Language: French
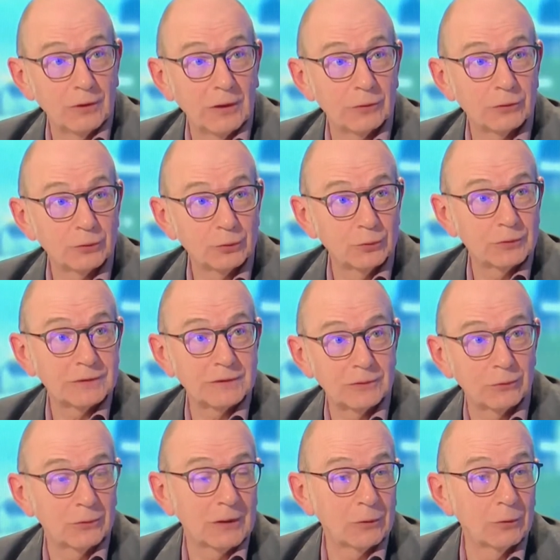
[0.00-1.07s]
de la ressource et
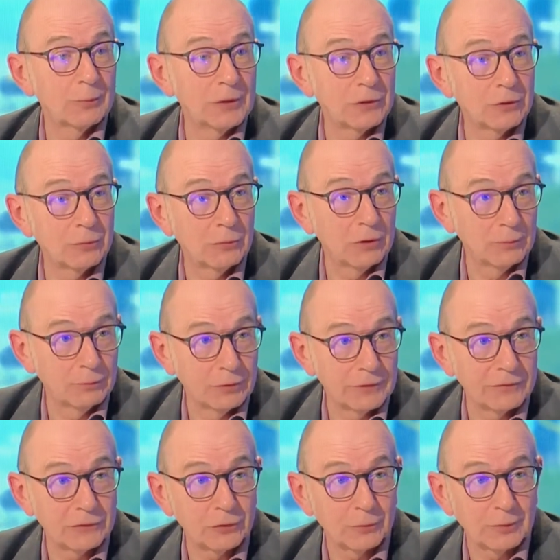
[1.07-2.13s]
de l'accompagnement pour
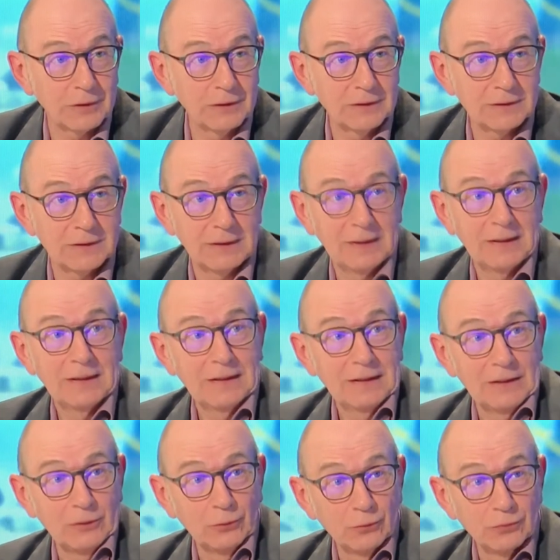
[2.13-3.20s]
les entreprises.
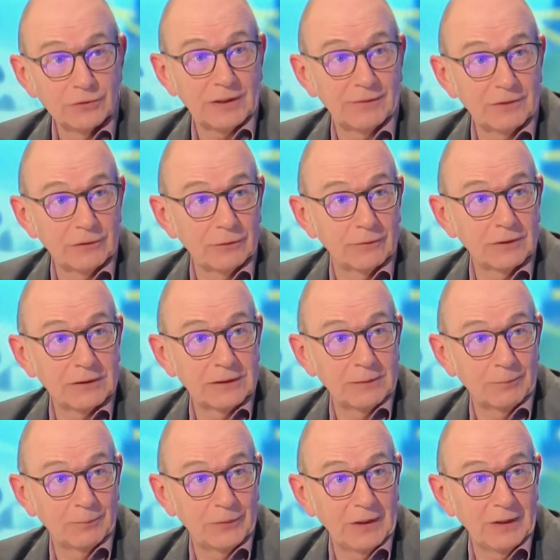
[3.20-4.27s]
Et nous travaillons avec
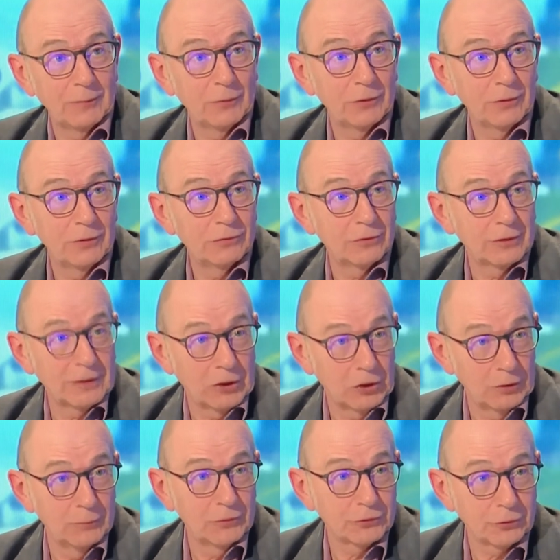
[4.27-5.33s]
des PME dans les
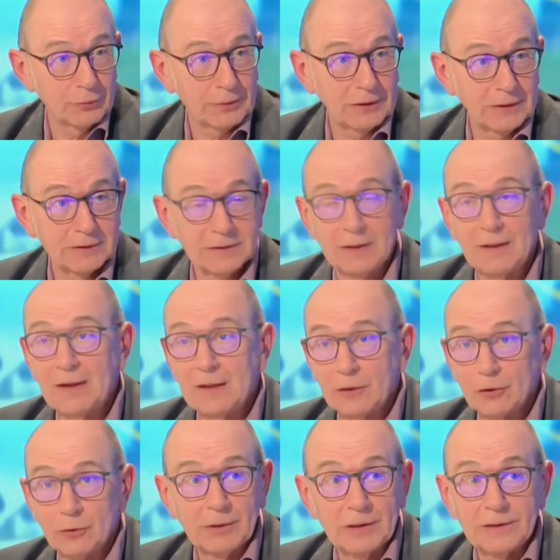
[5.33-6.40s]
clubs d'entreprise.
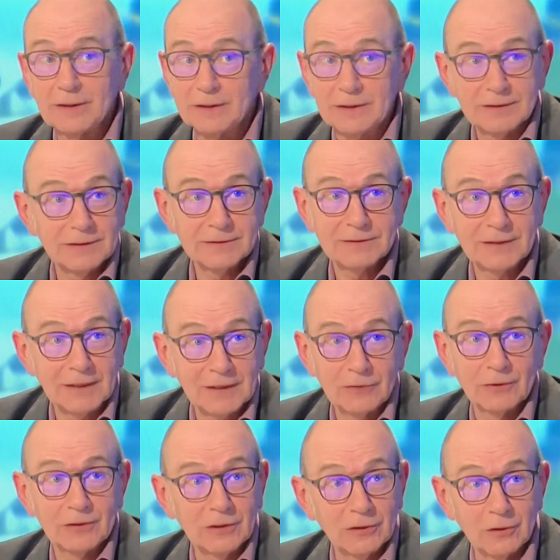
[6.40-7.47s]
Copalia est inséré
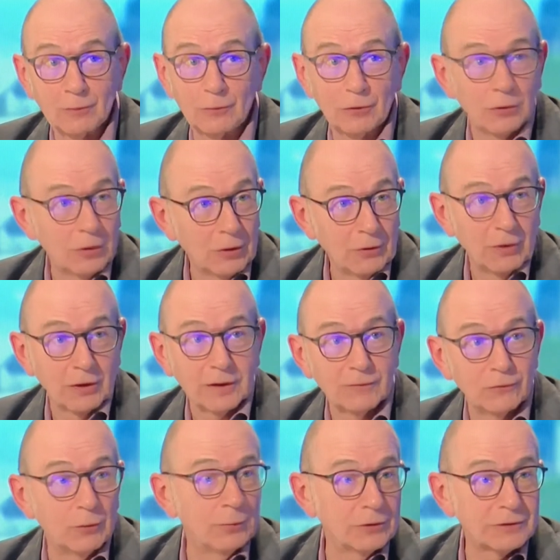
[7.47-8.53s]
dans les clubs
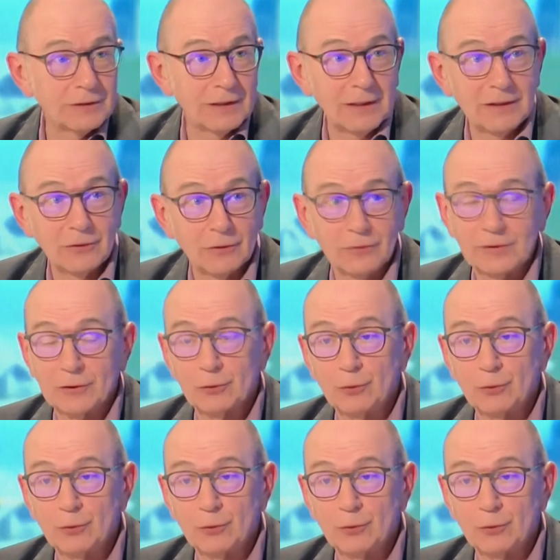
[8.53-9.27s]
Rive de Moselle,